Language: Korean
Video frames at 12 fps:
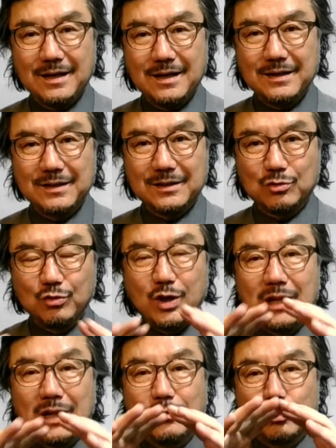아,
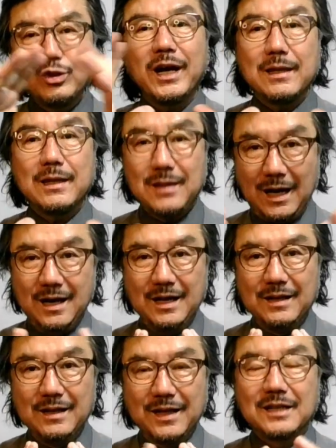중요한 주제가 있다.
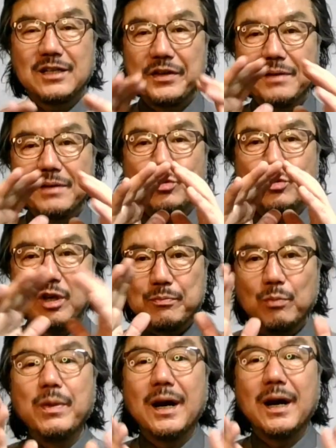내가 촬영의 목적이
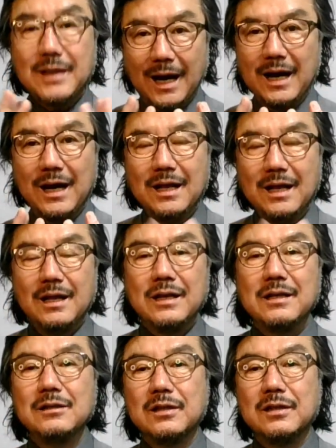분명하다.
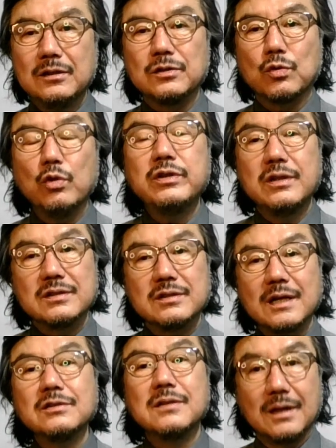이럴 때는 콘티를
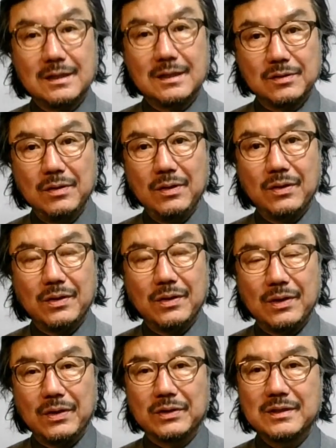짜서 들어가죠.
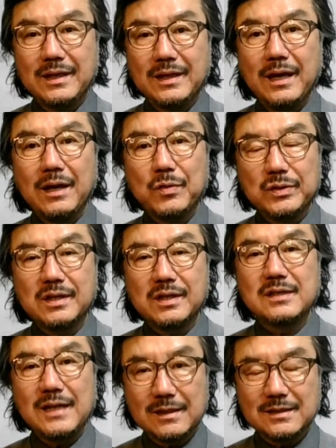어, 떻게 콘티를
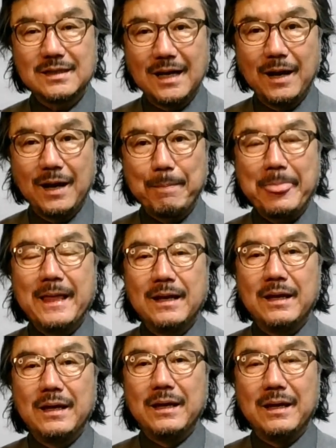짤 것인가.
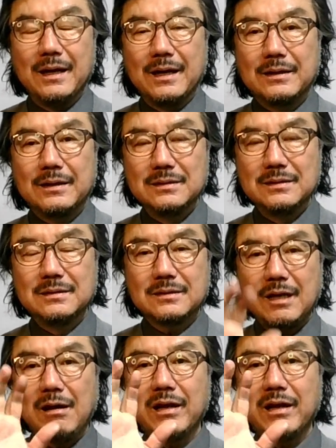에, 예, 그
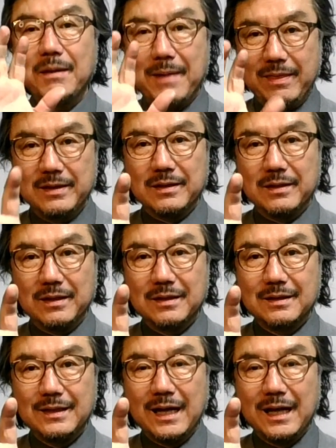상황에 맞는
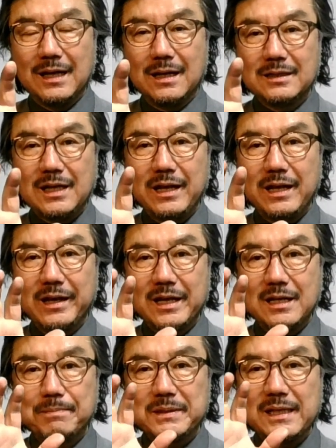내가 촬영해야
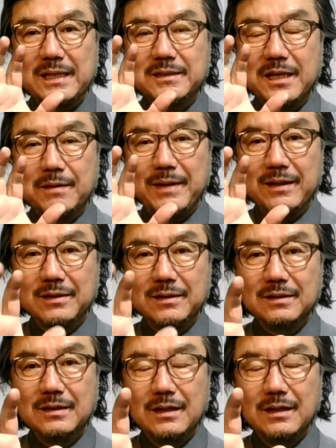될 피사체에 맞는